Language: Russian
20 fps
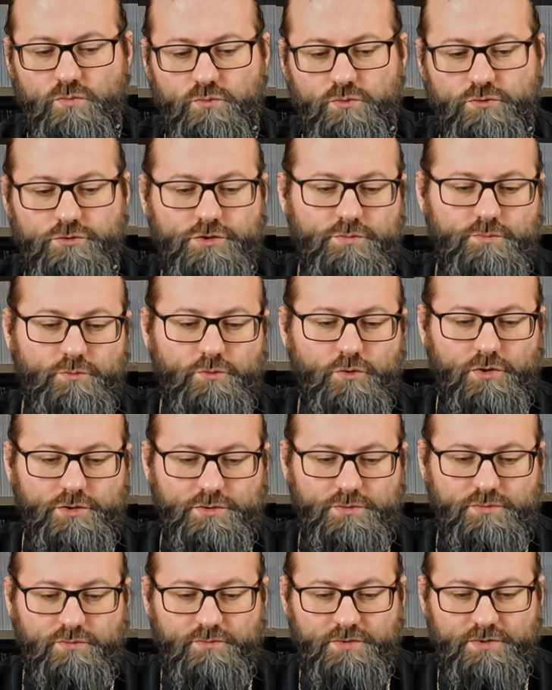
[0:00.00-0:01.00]
будь
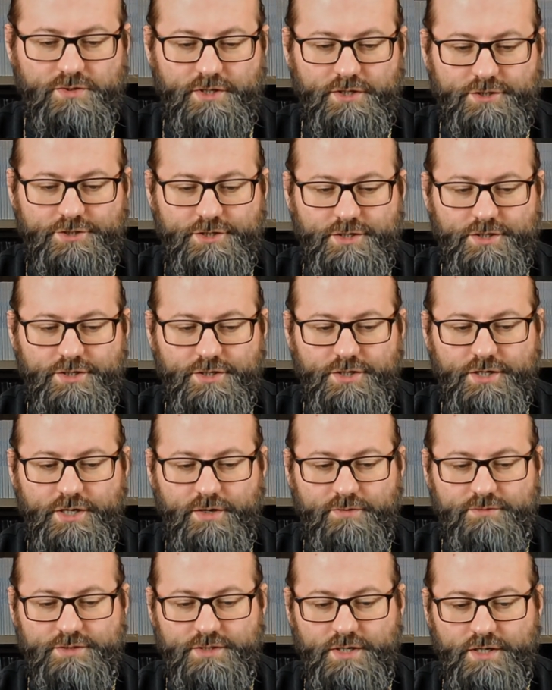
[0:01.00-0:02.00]
мертв в отношении
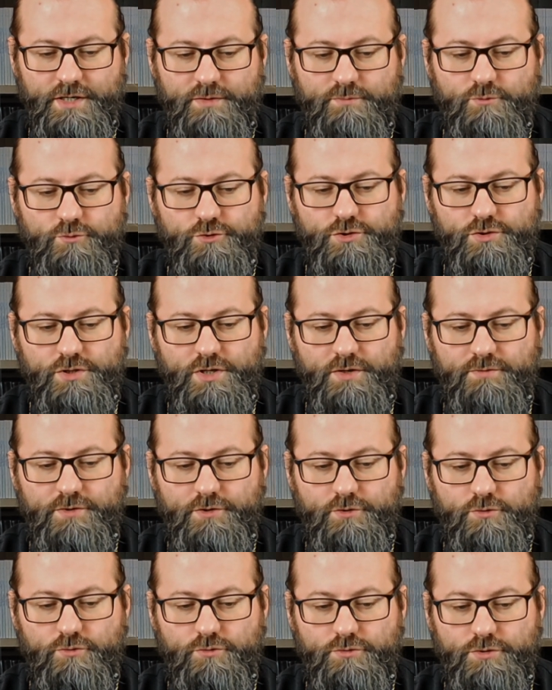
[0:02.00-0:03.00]
ко всякому
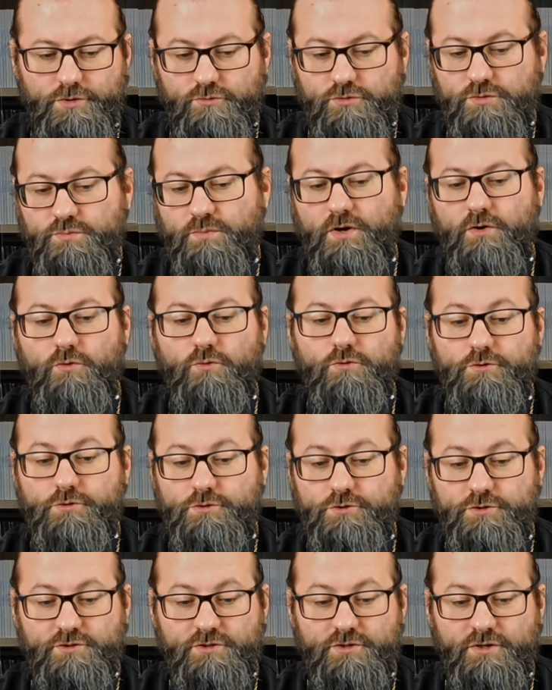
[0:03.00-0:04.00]
человеку и
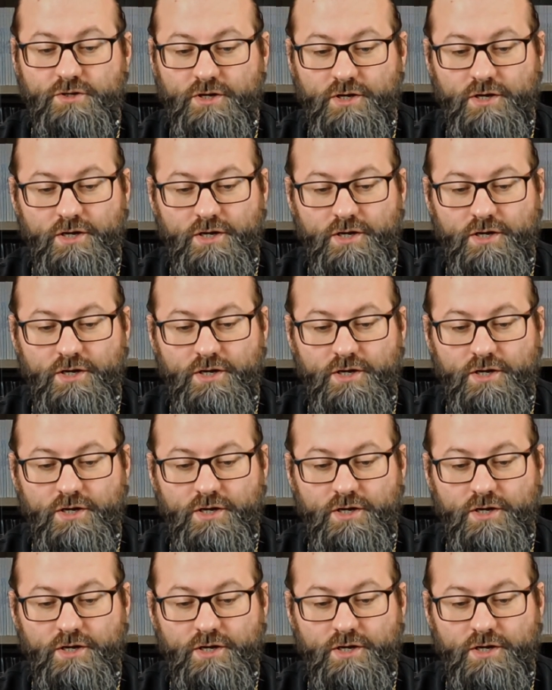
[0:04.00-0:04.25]
успокоишься.